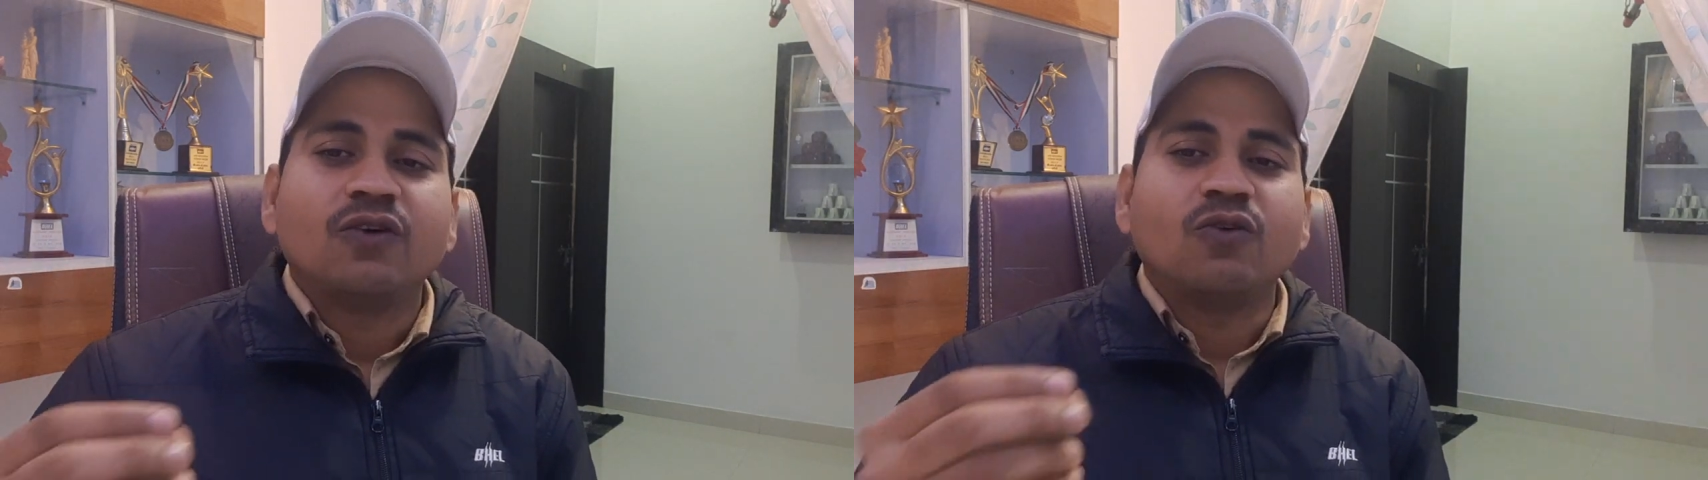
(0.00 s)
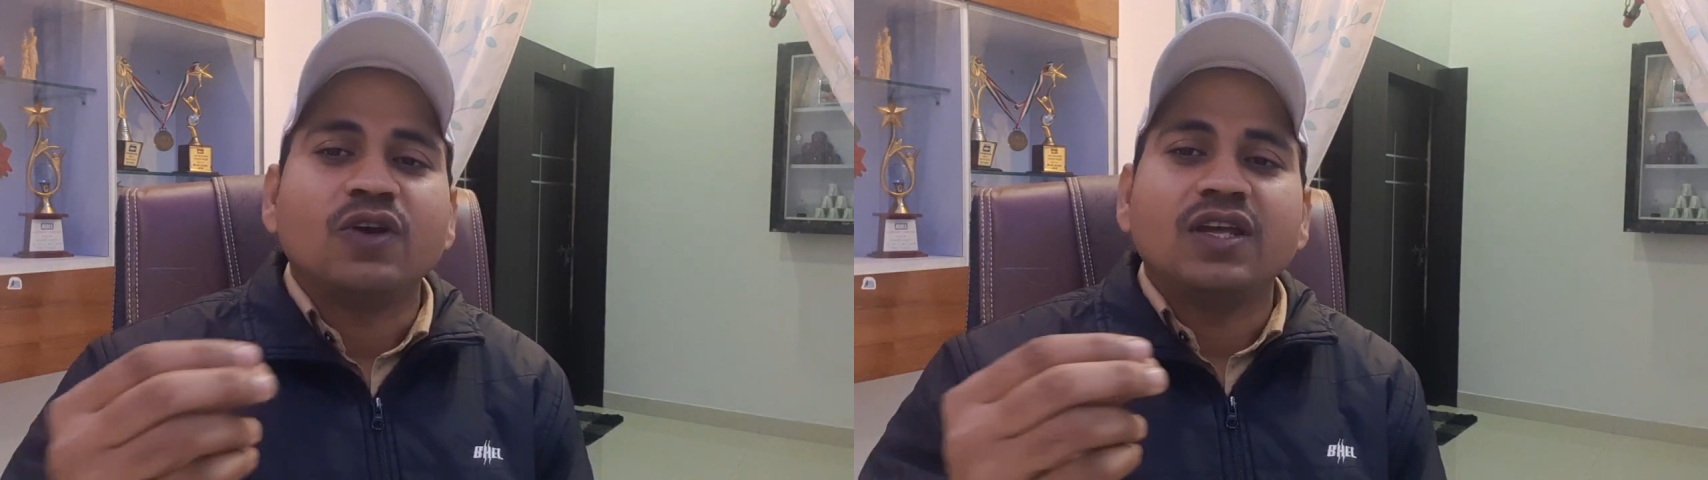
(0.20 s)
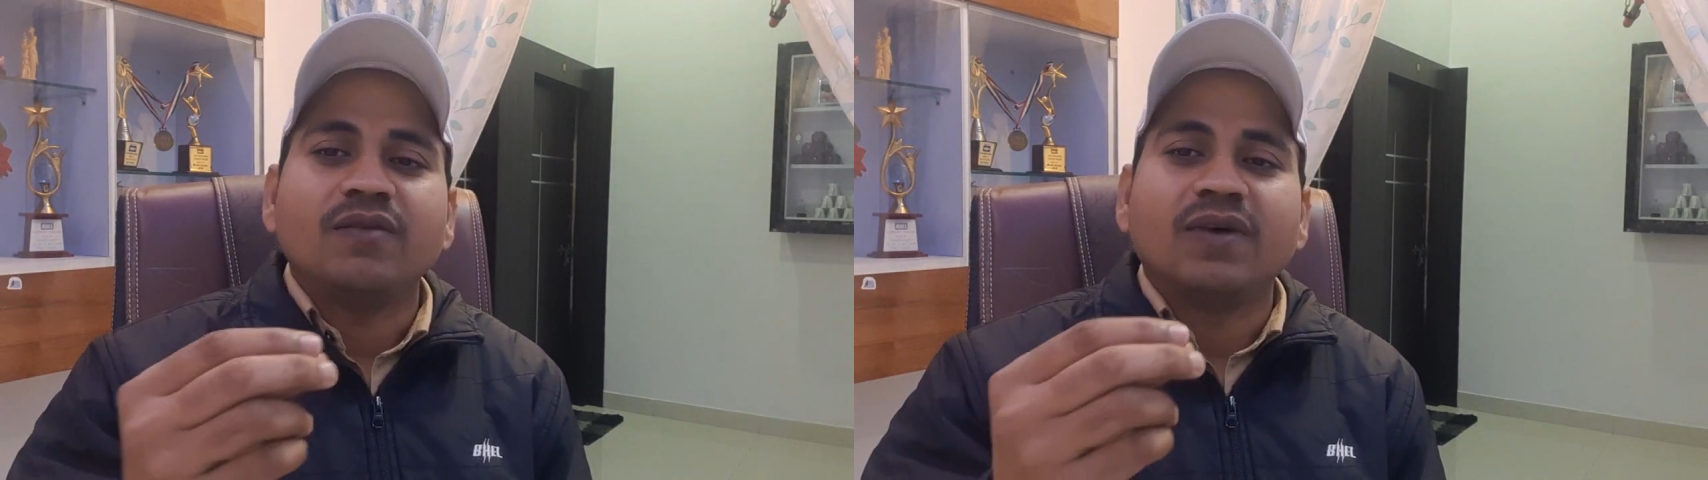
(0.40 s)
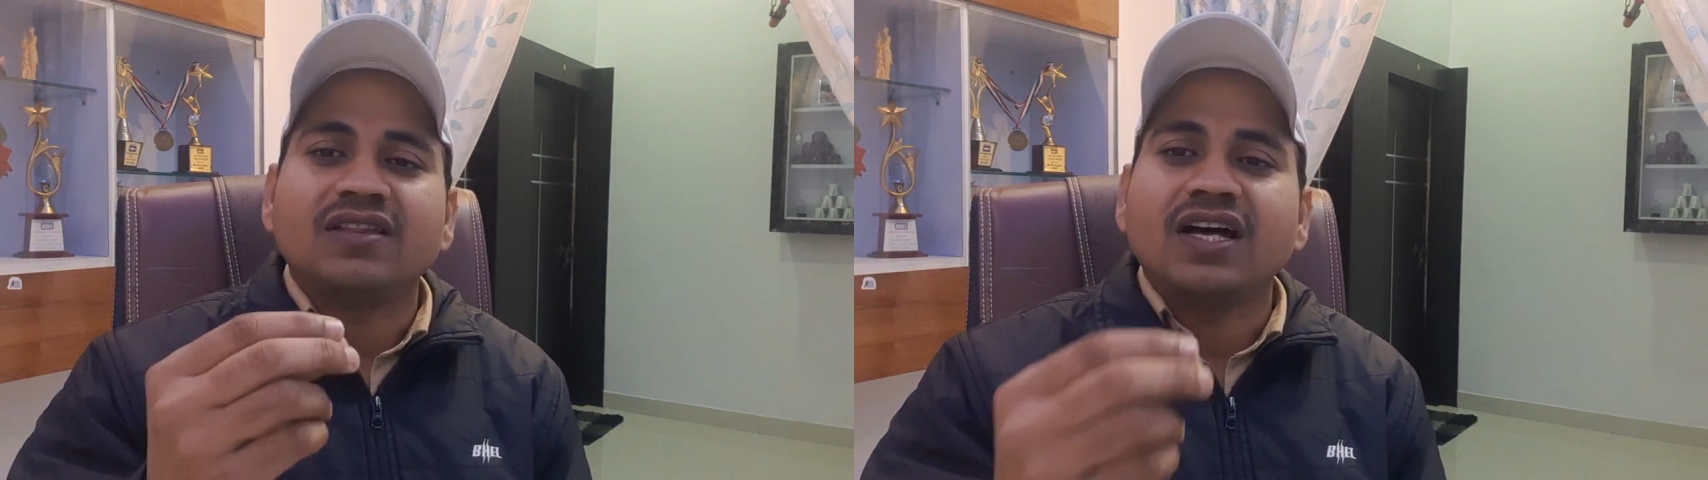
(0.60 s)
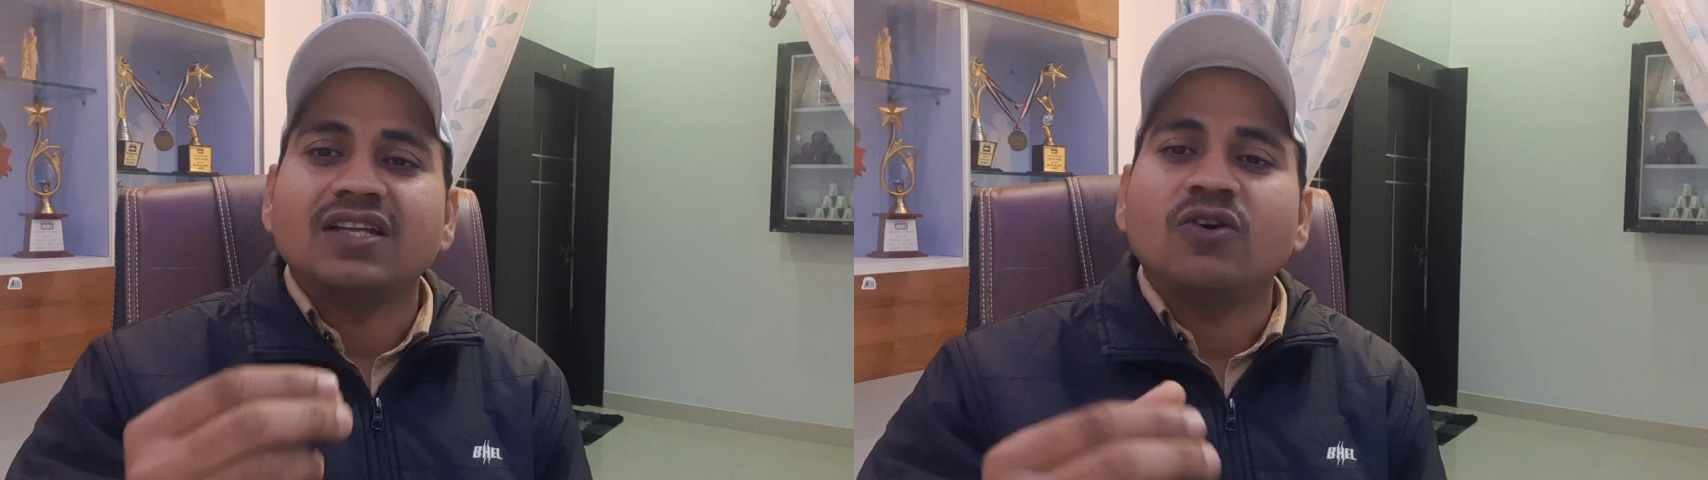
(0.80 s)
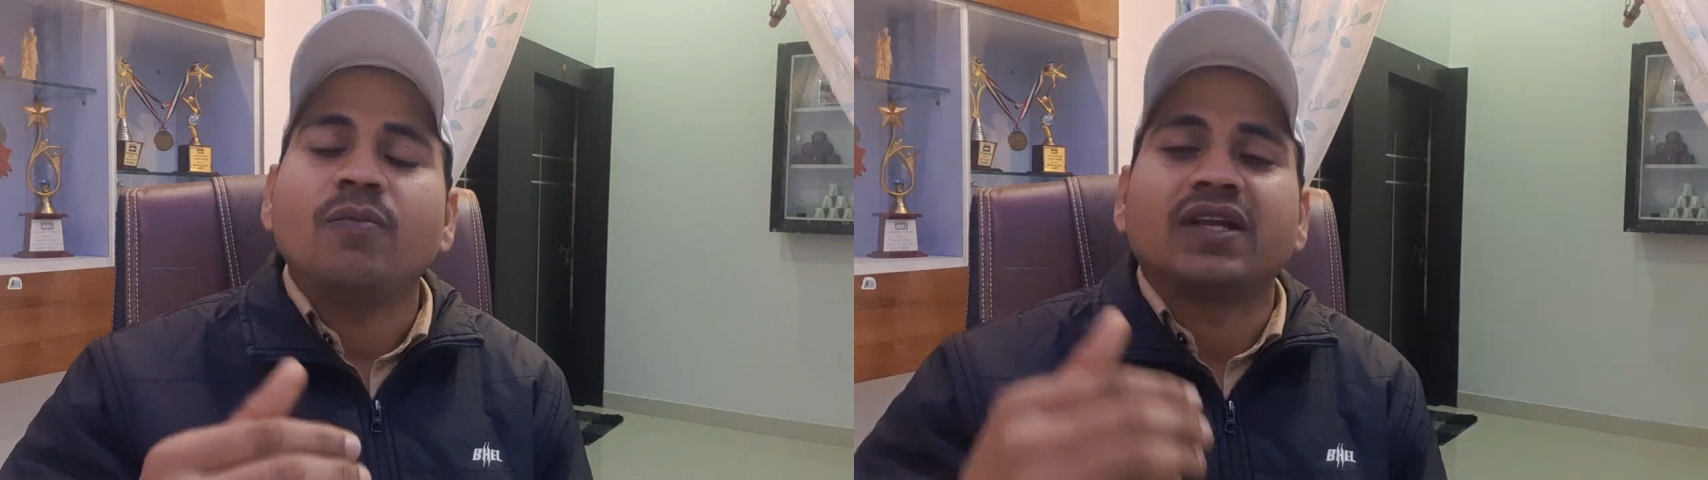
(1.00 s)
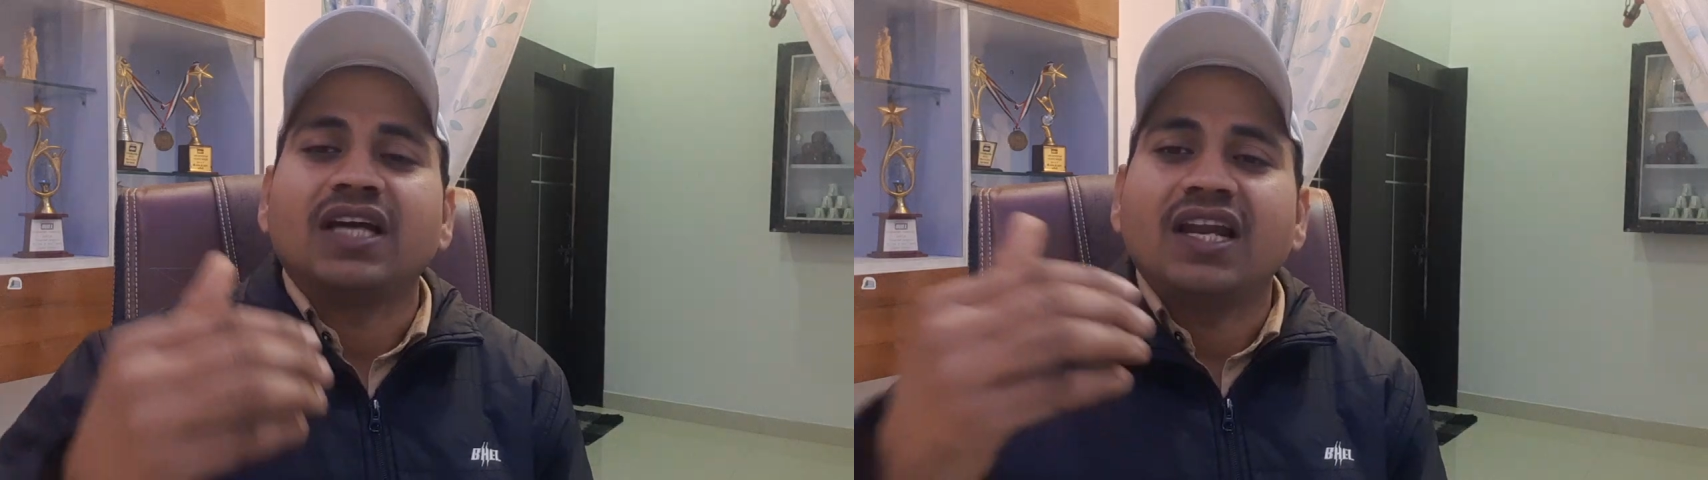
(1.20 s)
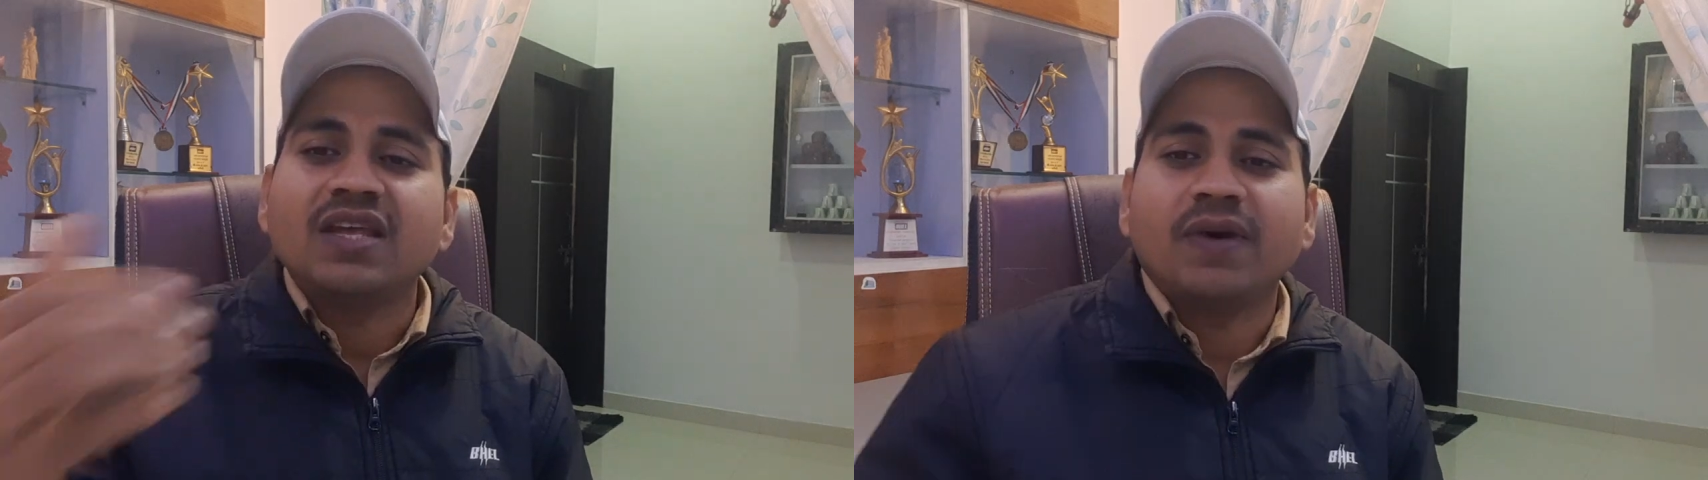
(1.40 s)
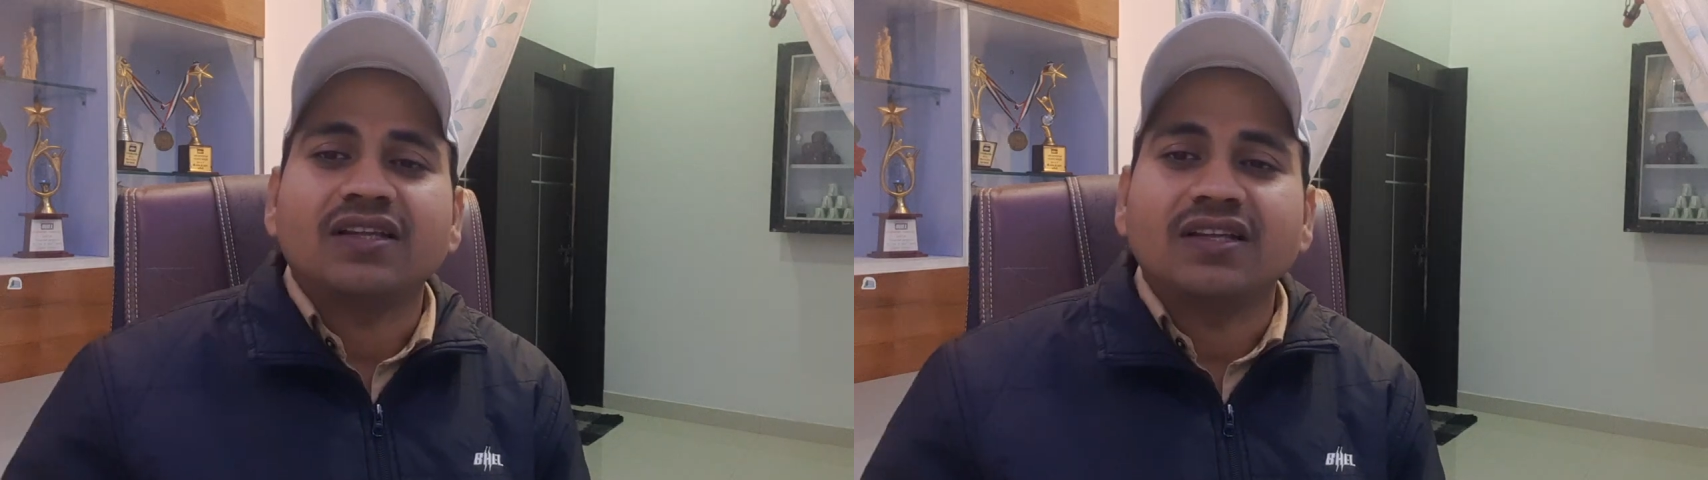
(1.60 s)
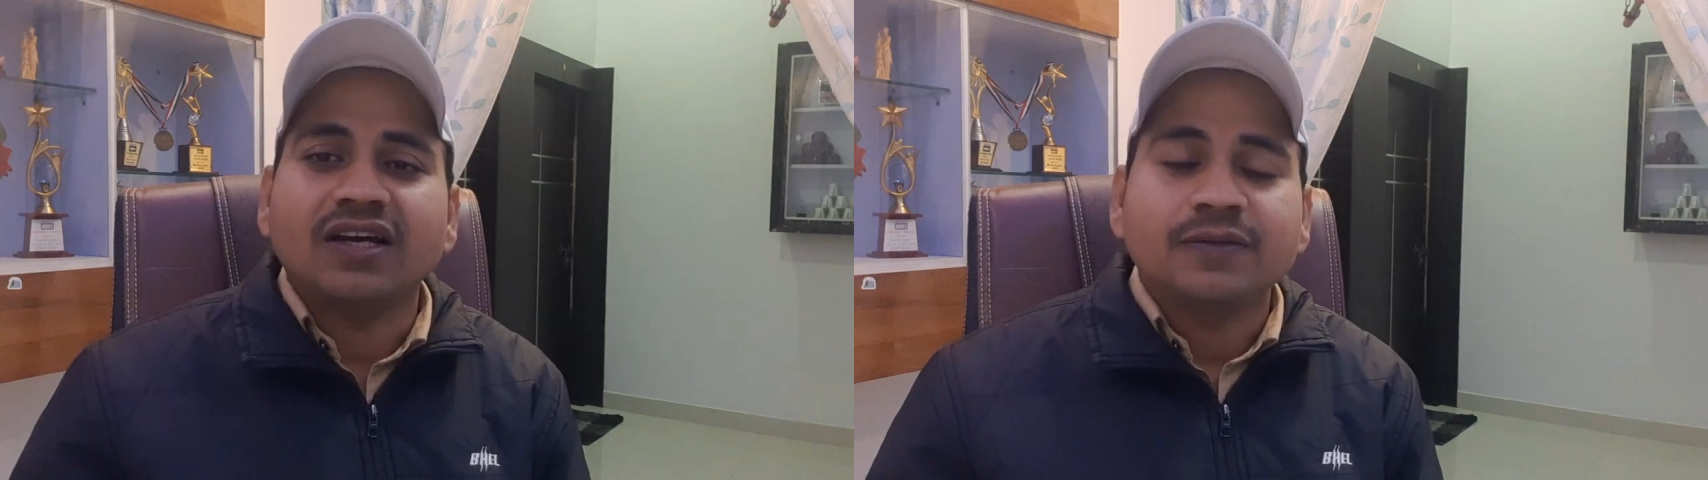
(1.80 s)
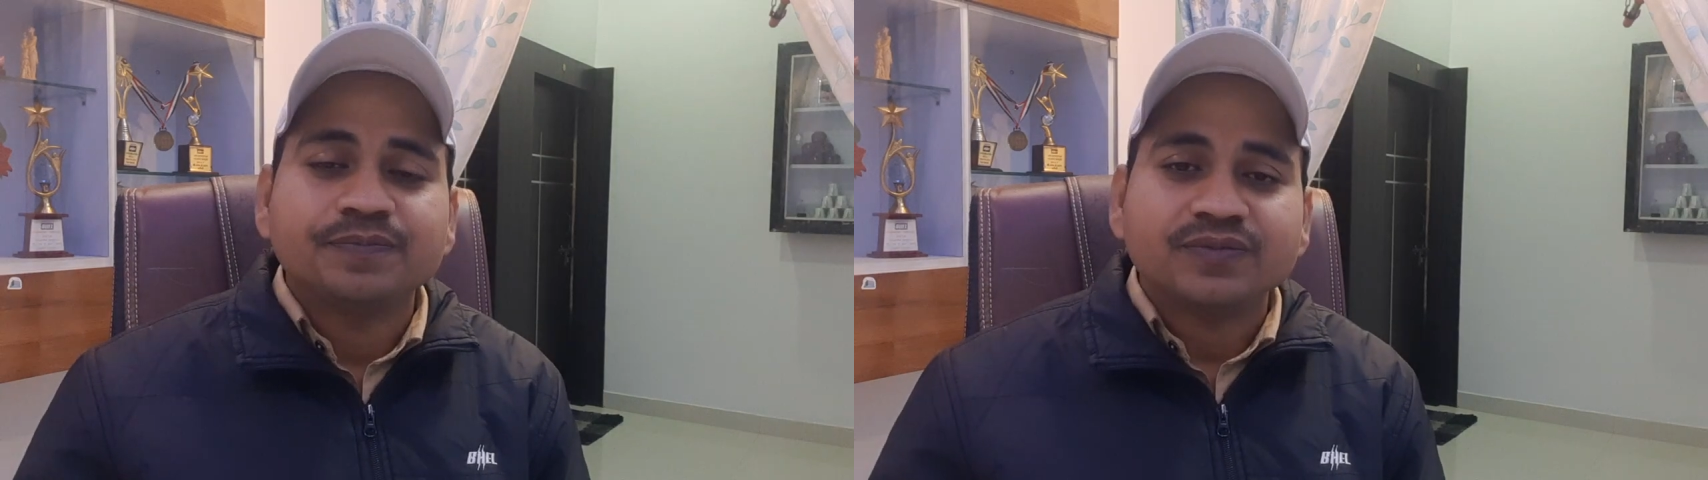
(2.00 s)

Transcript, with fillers: कोई बंदा जो है बता नहीं पाता था